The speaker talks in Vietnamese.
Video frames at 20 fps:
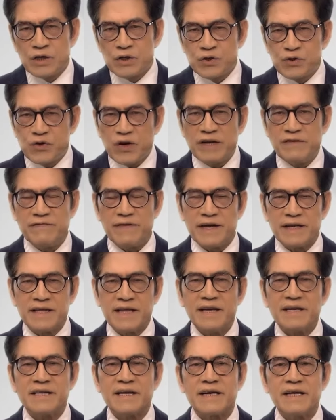chuyên về
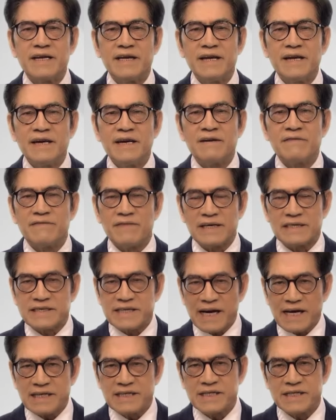thiết kế và
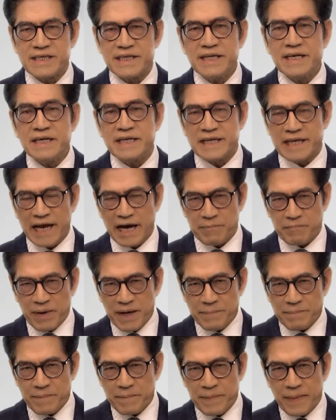trang trí nhà bếp.